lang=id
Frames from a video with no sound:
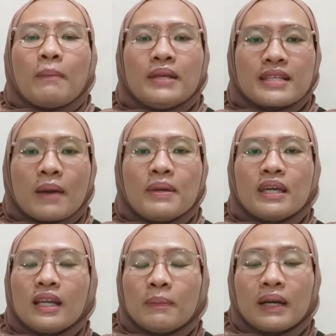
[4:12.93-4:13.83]
bisa
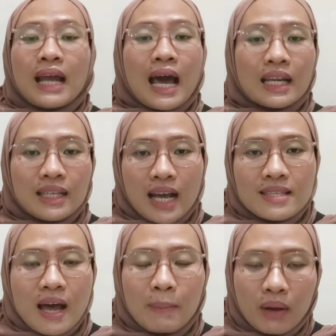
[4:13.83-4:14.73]
bikin menarik
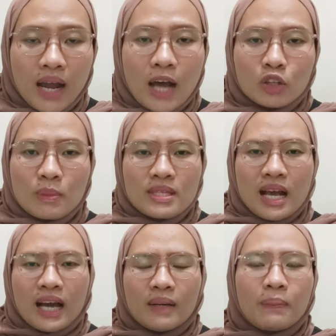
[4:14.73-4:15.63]
customer atau
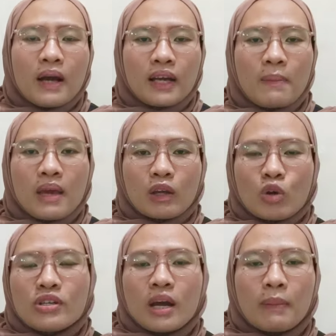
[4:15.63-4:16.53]
misalkan pakai
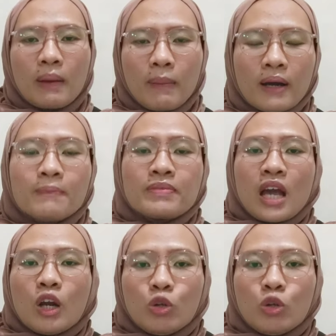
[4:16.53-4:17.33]
background yang memang